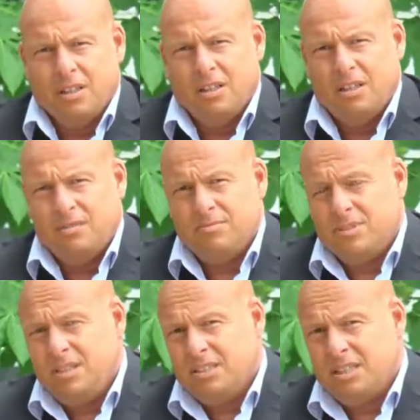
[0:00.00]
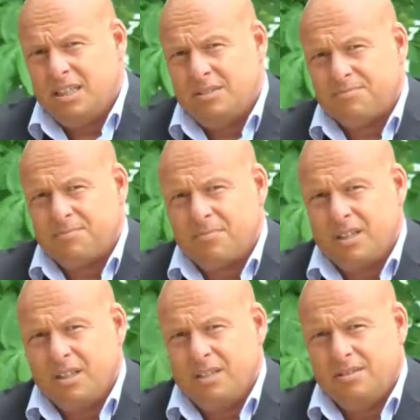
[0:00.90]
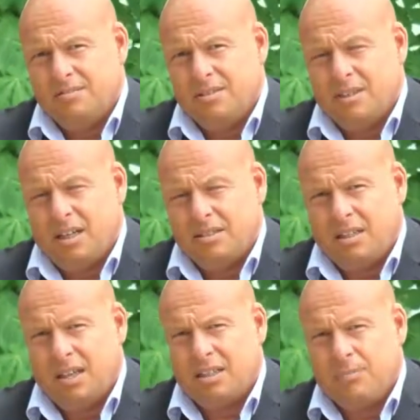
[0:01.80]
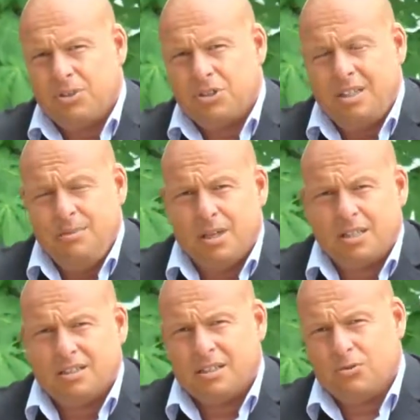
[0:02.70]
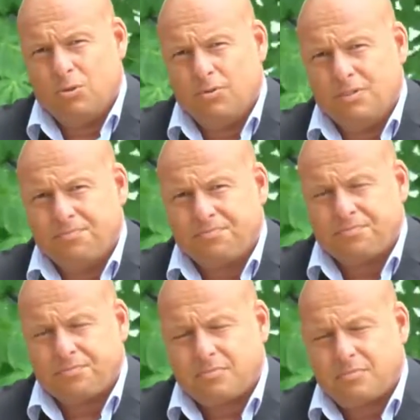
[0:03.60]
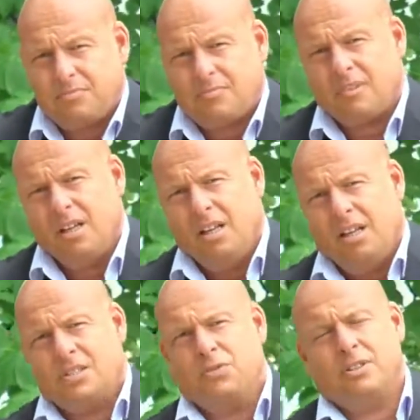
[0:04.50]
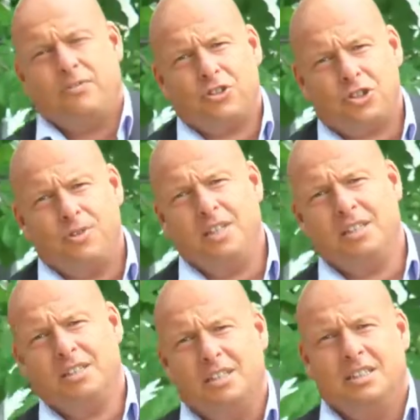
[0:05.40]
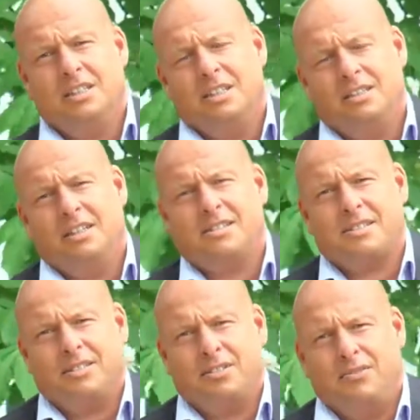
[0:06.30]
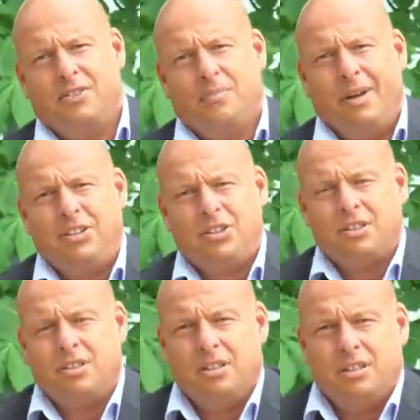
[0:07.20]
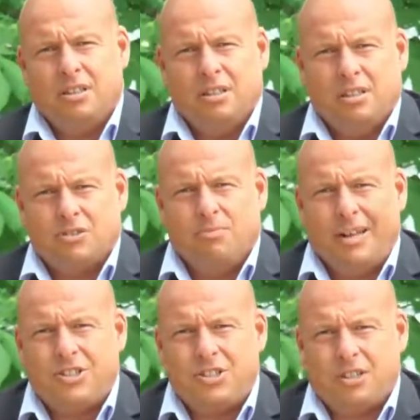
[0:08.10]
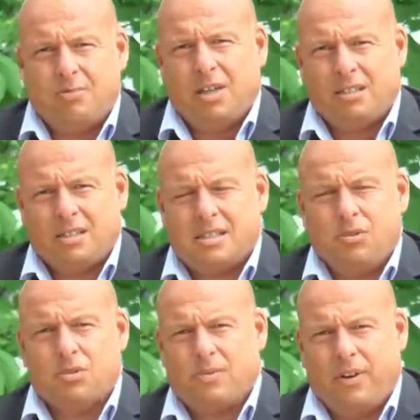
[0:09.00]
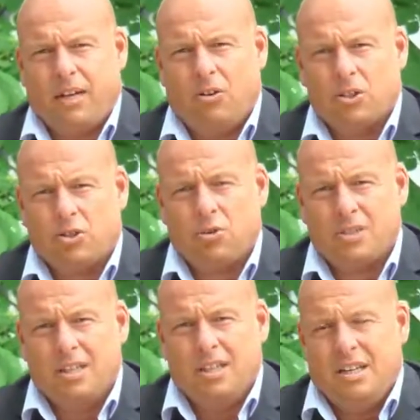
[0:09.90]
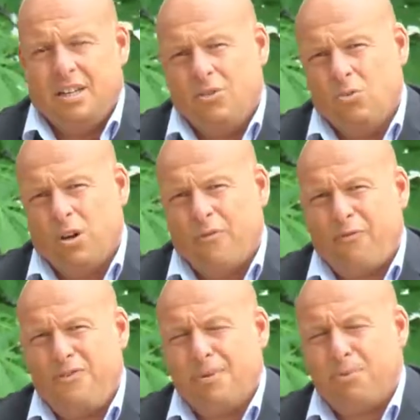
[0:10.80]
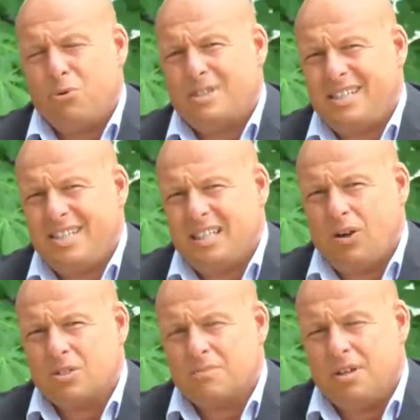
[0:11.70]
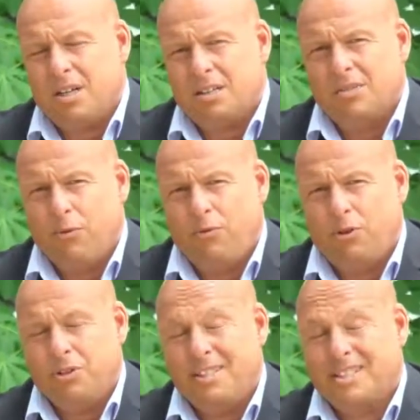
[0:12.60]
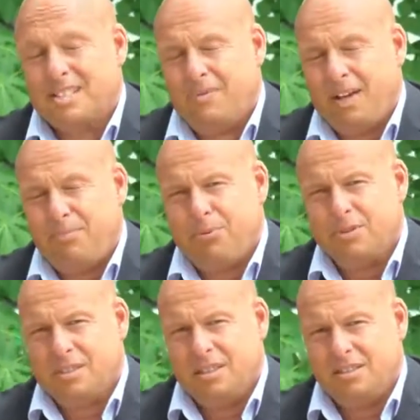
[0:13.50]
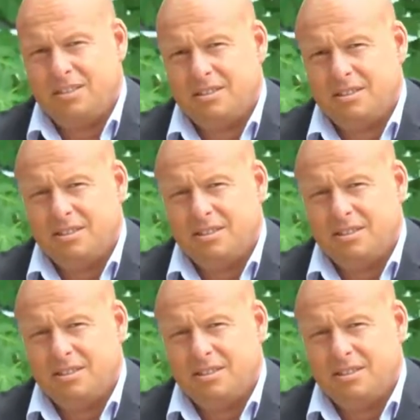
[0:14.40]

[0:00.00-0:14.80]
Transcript: äh, dieser äh, angeblichen Klimakatastrophe. Es wird verschwiegen, dass wir Menschen, also menschengemachter CO2-Ausstoß, nur 4% ausmacht, wovon 2%